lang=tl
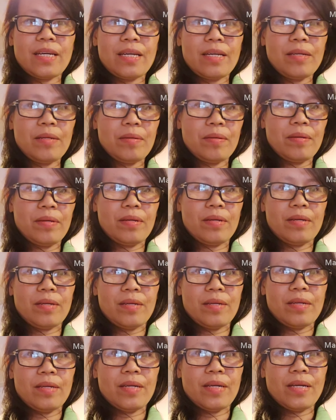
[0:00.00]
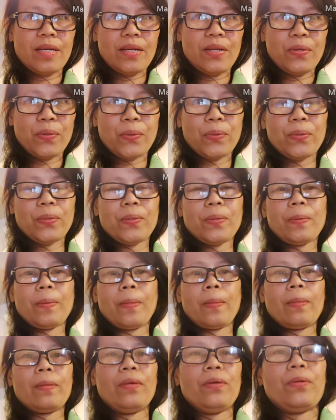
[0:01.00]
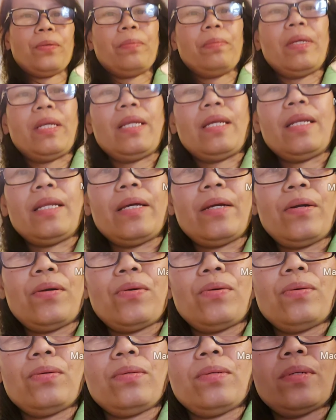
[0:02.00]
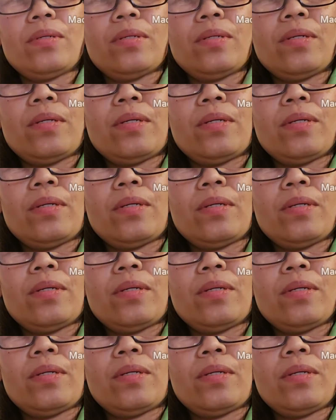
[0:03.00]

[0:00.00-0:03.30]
na ano ko, yung binili ko.